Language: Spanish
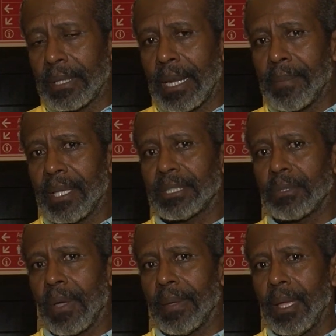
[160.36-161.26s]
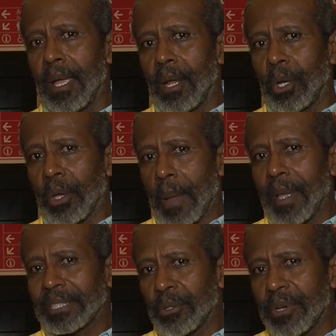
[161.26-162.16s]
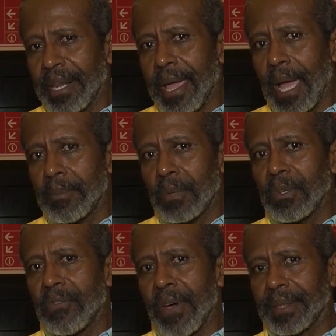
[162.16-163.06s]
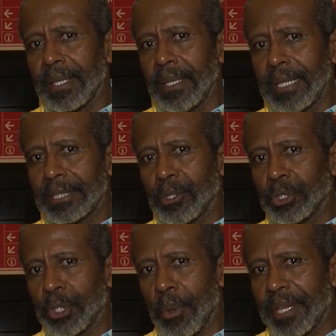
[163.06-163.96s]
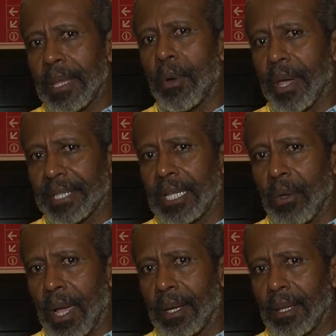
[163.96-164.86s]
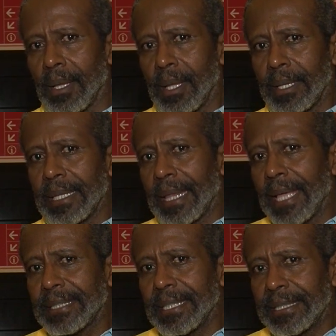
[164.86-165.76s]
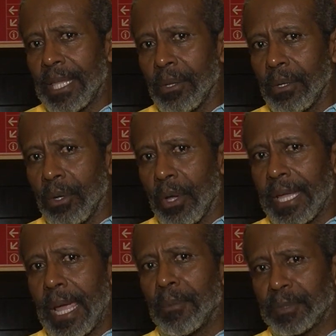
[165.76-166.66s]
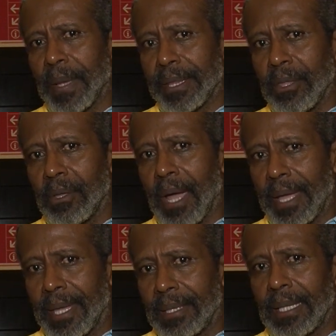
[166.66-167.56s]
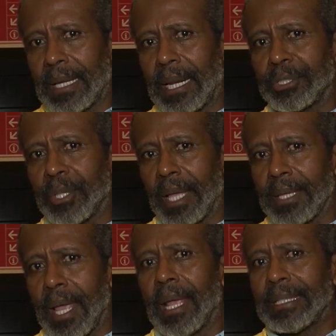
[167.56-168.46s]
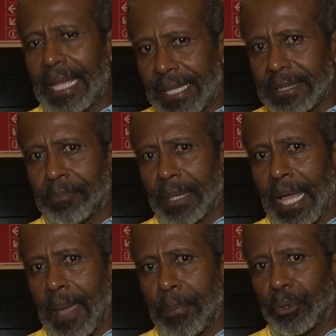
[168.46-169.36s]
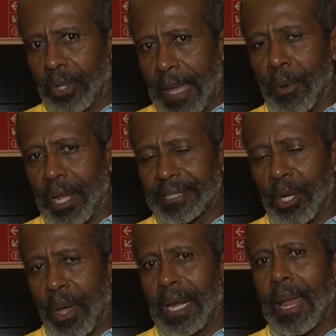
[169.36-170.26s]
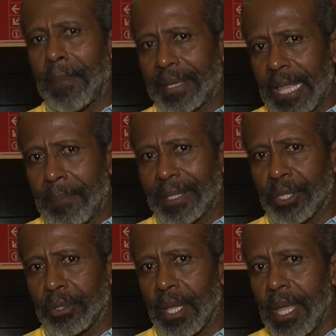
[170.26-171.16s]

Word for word: en el M19, logramos hacer un recambio muy fuerte y es construir democracia local. Y en ese sentido, lo que hemos perdido aquí en, la ciudad es ese, punto, la democracia local, la participación.